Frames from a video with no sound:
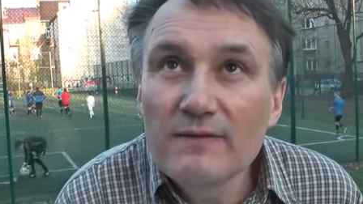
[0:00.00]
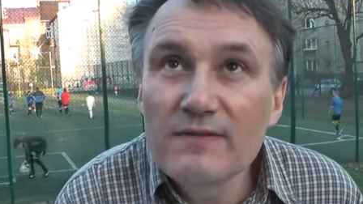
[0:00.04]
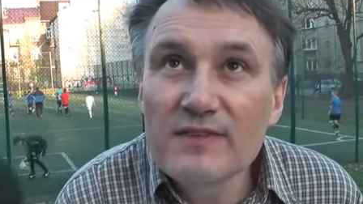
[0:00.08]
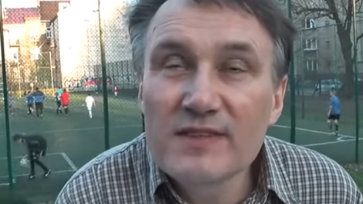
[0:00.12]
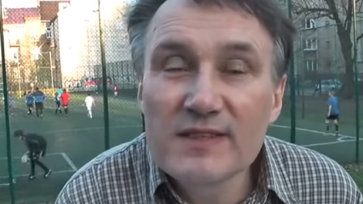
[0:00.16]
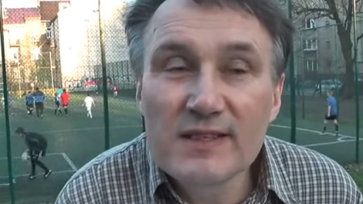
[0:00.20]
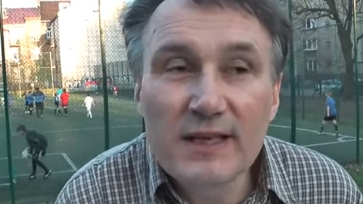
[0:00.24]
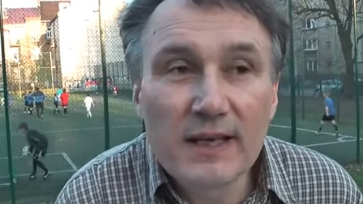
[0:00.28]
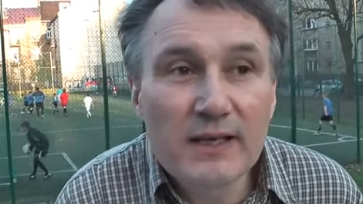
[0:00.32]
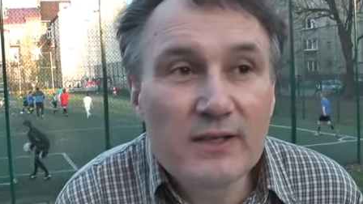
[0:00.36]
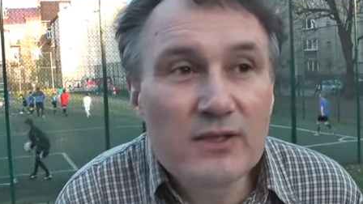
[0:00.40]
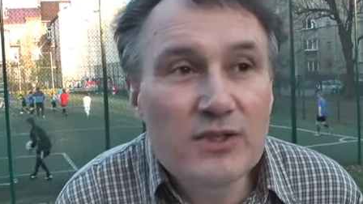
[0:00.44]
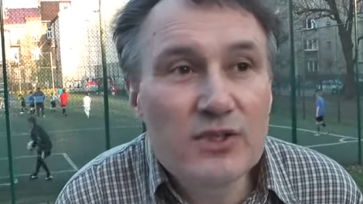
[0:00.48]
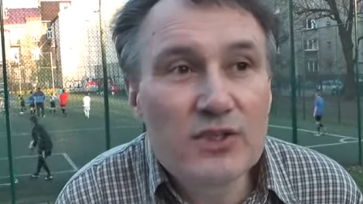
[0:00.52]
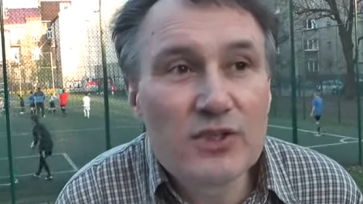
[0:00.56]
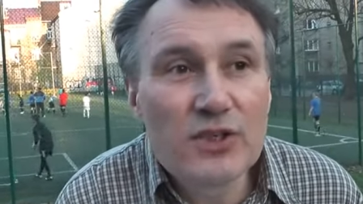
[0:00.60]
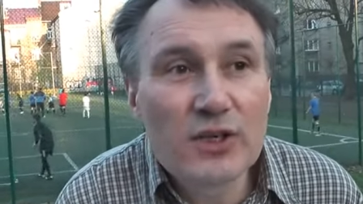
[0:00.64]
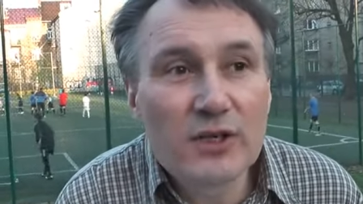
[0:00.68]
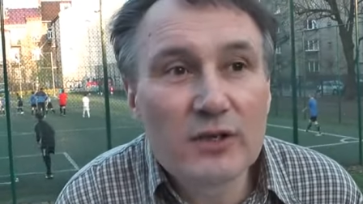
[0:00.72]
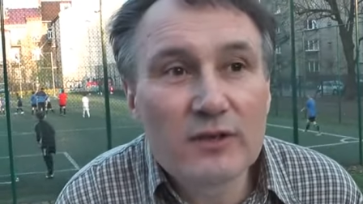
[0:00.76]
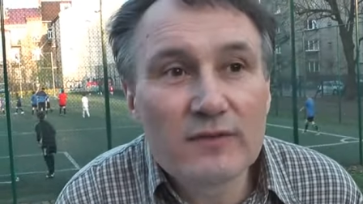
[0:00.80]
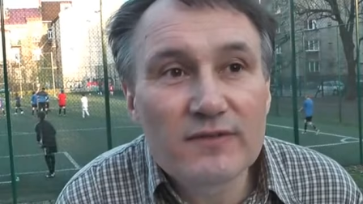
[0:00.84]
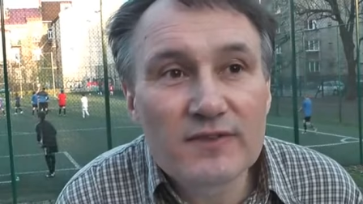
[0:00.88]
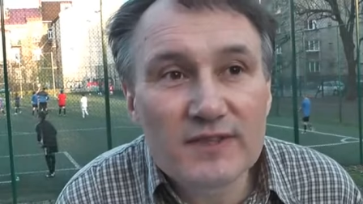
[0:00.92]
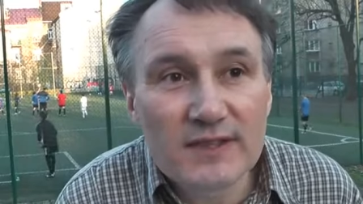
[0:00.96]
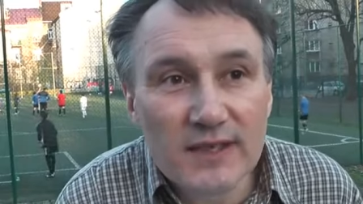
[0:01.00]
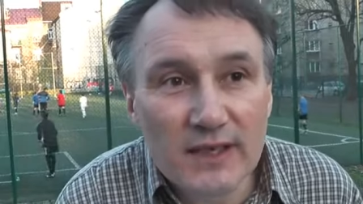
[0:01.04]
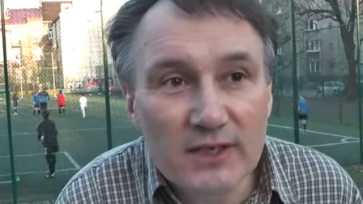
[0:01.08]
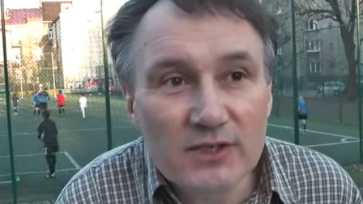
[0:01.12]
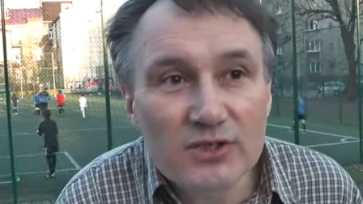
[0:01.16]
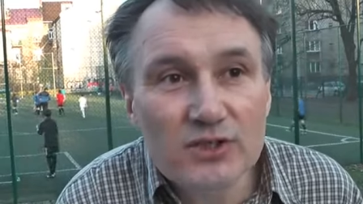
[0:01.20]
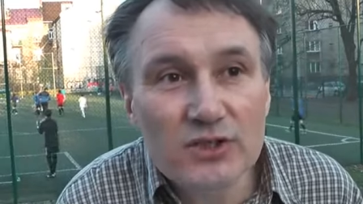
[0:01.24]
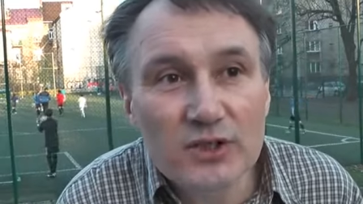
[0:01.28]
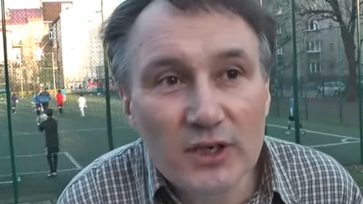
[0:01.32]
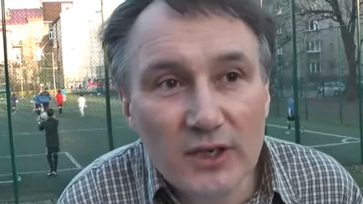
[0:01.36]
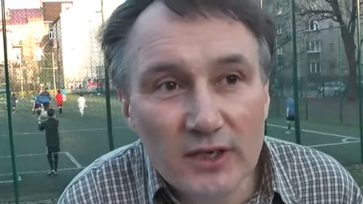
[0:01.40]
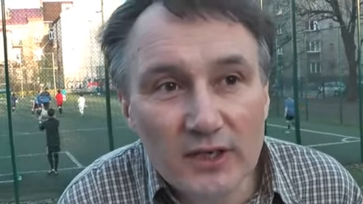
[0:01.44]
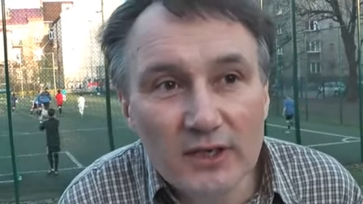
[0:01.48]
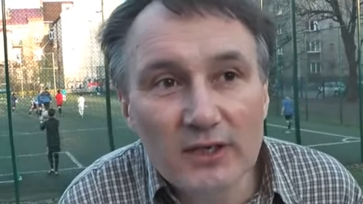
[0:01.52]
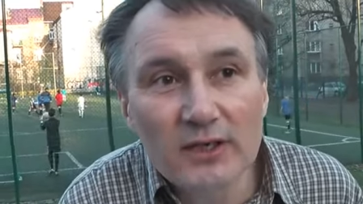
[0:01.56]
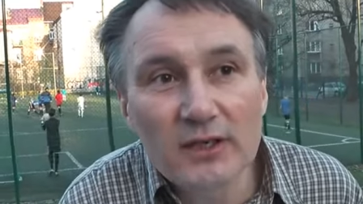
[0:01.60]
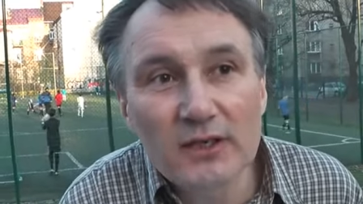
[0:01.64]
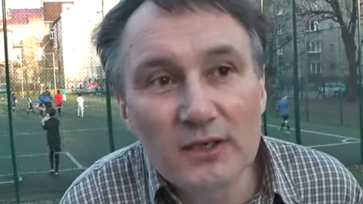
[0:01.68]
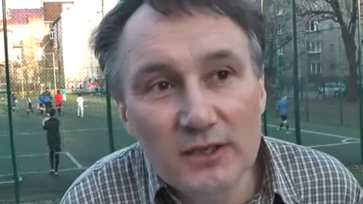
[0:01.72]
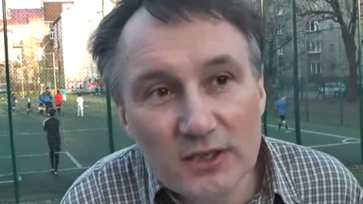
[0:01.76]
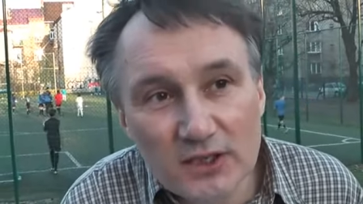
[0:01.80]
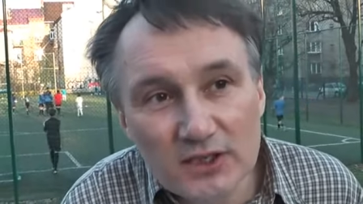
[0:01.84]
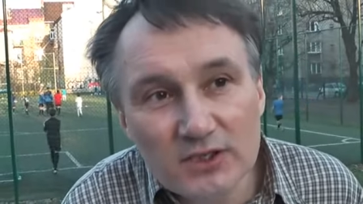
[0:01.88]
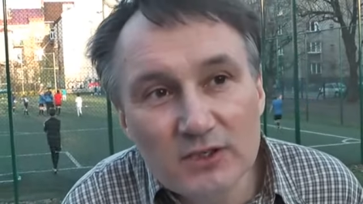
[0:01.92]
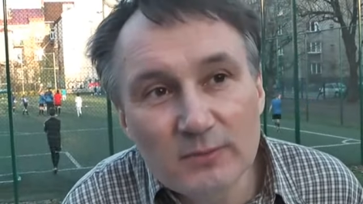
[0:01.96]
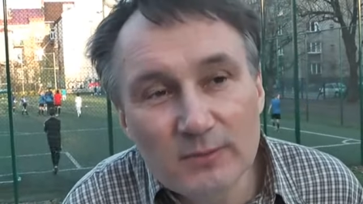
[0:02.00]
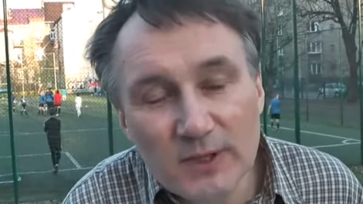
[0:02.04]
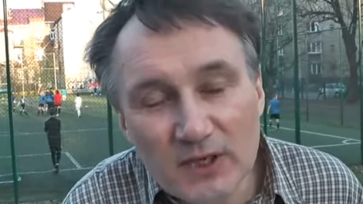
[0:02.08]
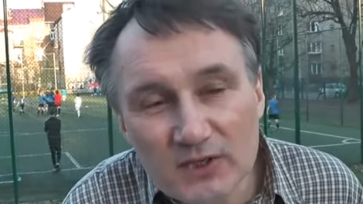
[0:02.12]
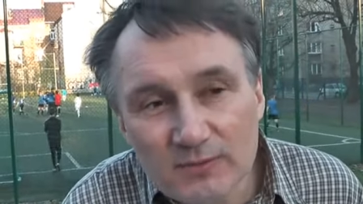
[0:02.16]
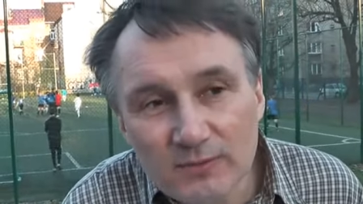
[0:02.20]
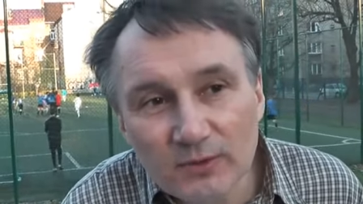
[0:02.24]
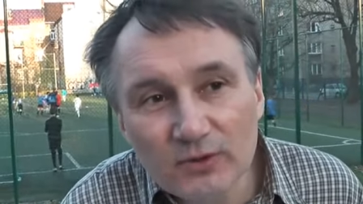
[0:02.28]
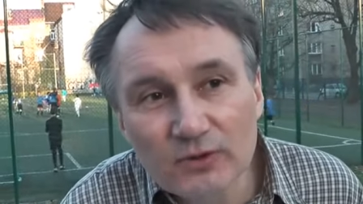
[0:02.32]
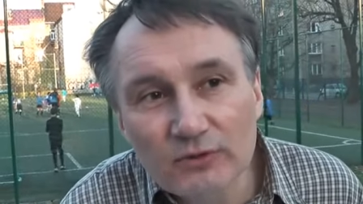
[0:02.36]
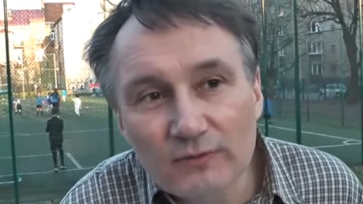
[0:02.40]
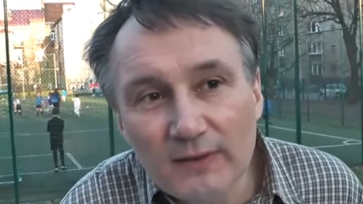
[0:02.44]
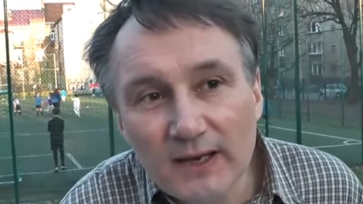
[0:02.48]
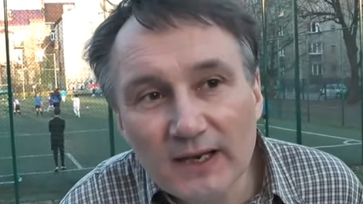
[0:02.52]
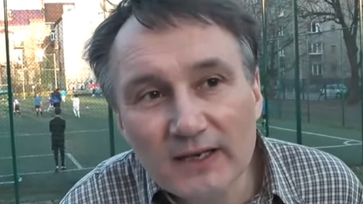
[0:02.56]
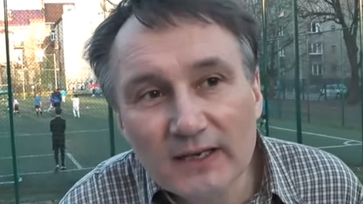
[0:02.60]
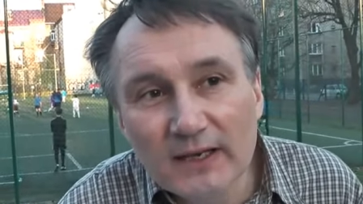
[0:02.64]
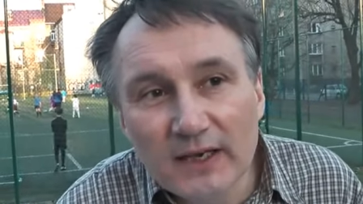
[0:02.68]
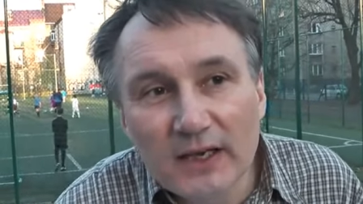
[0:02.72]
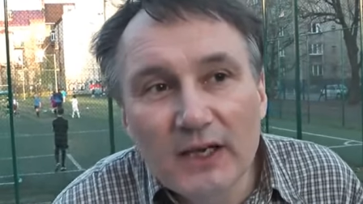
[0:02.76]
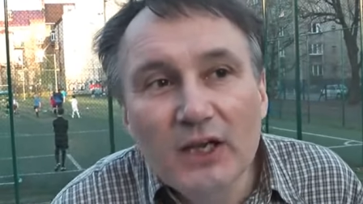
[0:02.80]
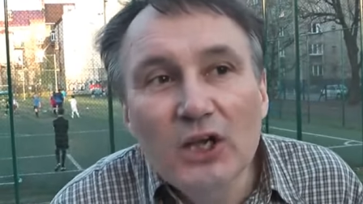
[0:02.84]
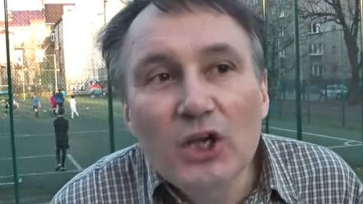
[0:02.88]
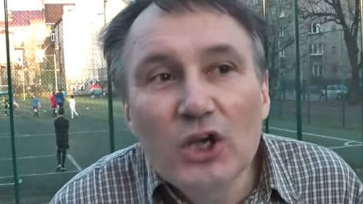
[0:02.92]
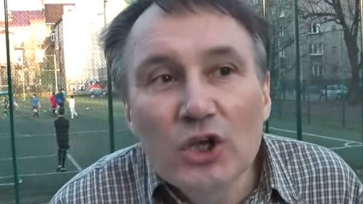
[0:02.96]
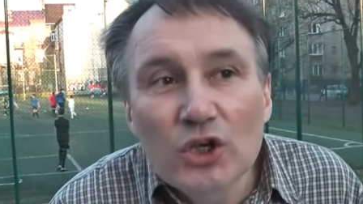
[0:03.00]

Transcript: W, sensie w sensie, jeśli brać pod uwagę,